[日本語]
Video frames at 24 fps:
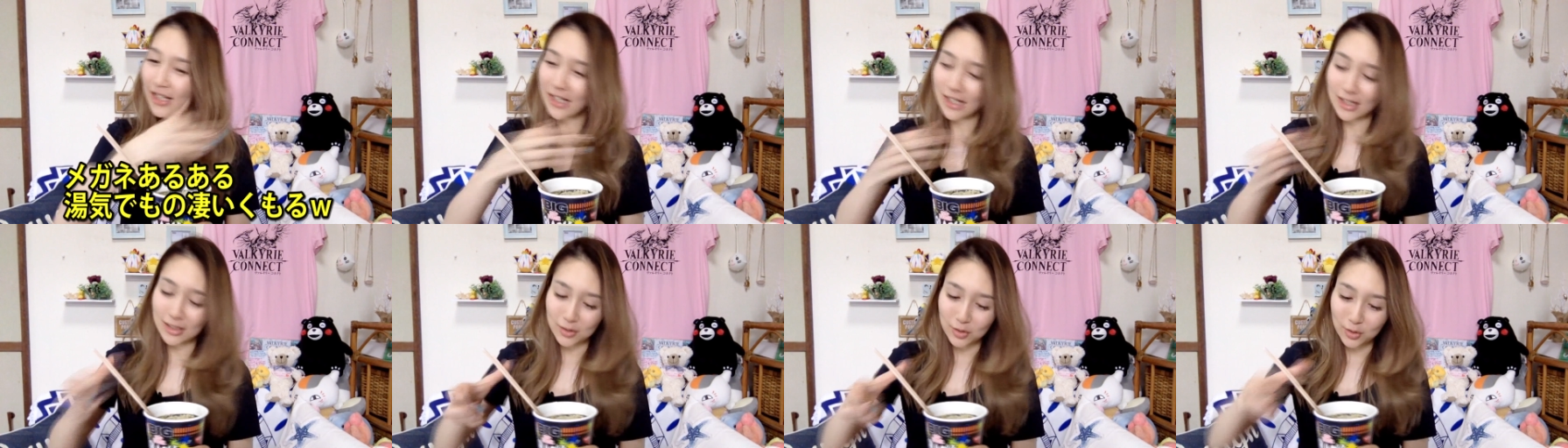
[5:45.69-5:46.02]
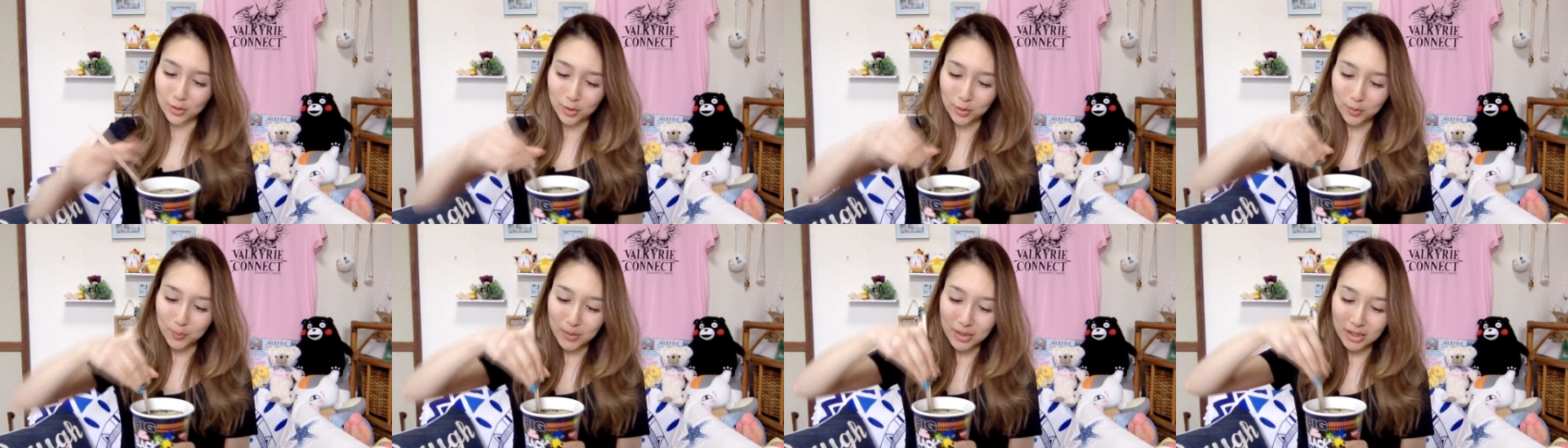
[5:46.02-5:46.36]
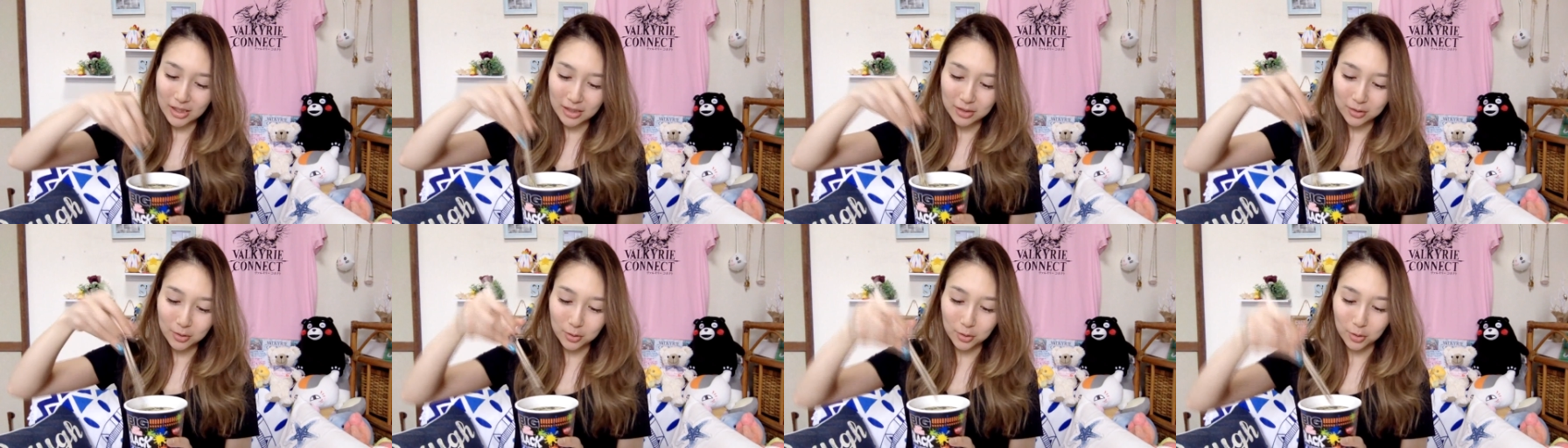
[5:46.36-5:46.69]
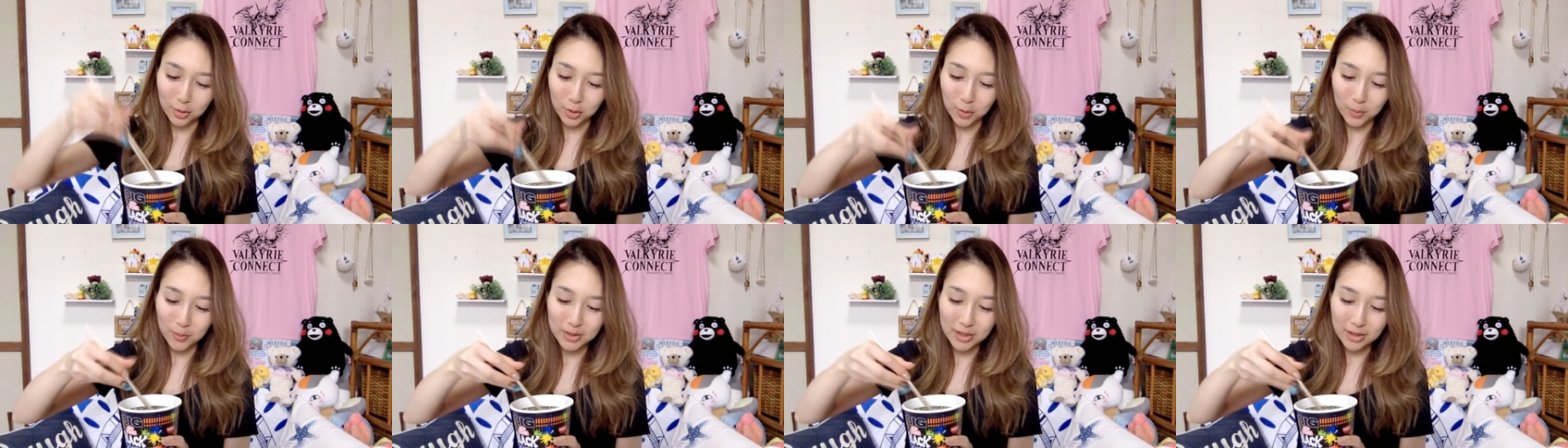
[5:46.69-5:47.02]
あの、メダル取る
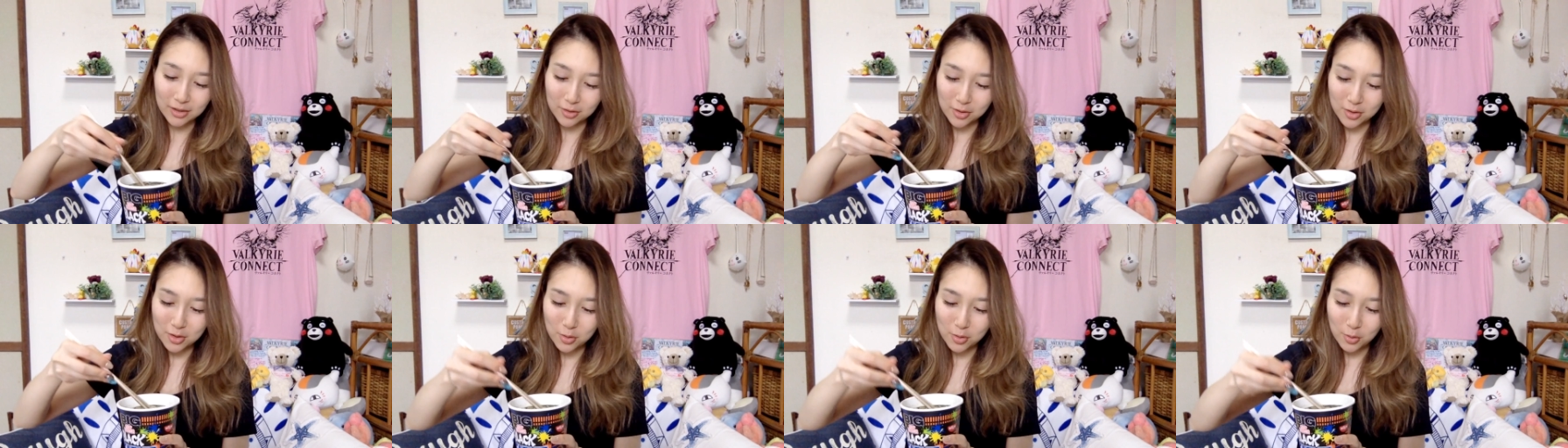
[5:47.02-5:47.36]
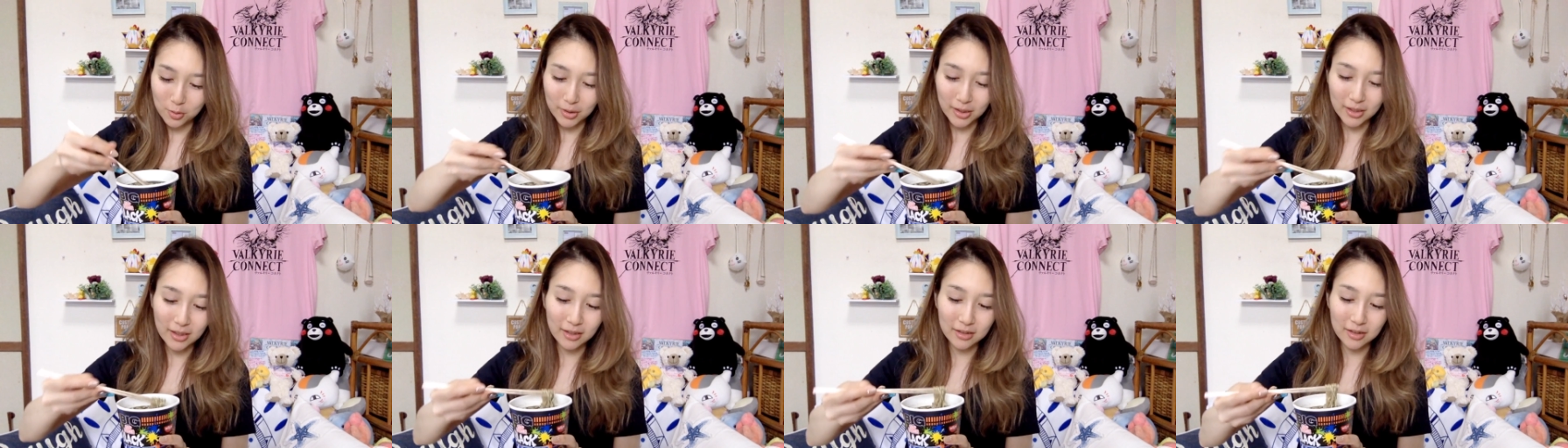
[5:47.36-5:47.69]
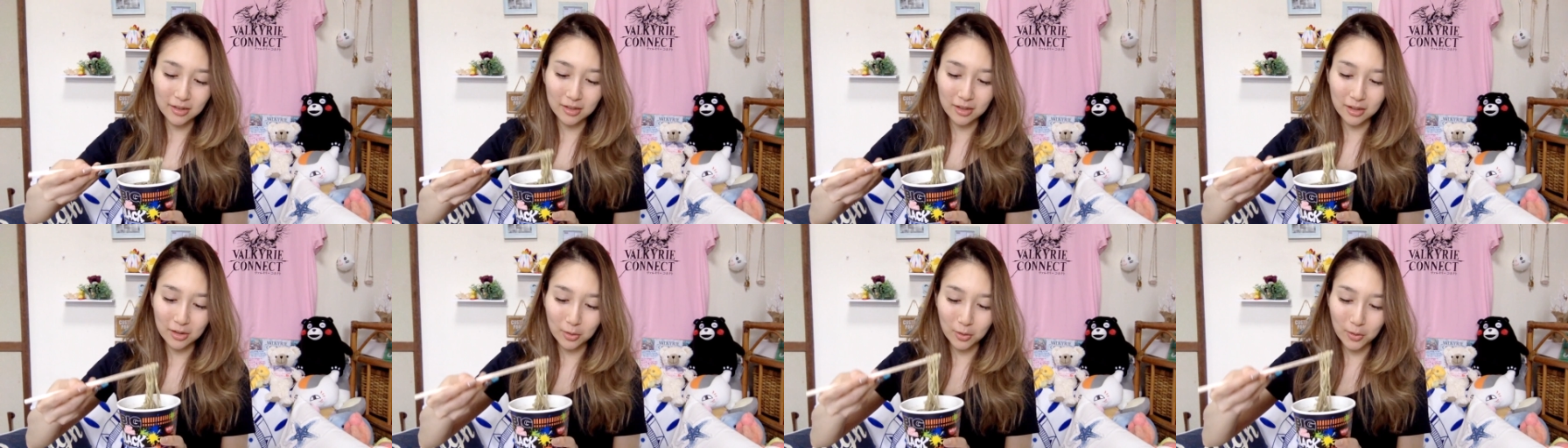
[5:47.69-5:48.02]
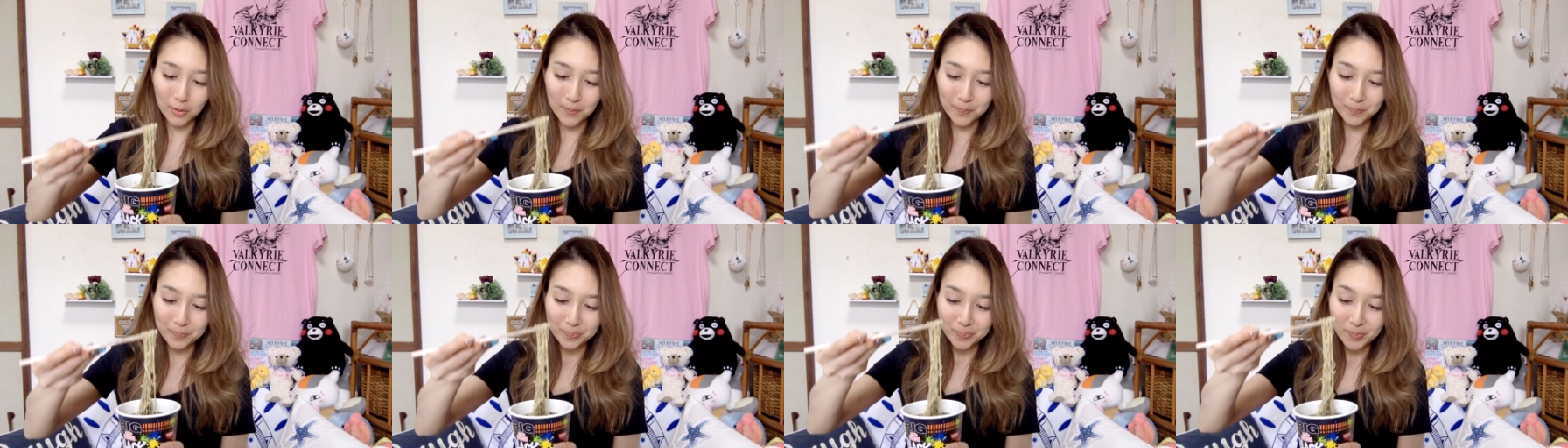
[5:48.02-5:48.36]
とのび太くん状態なんですけど、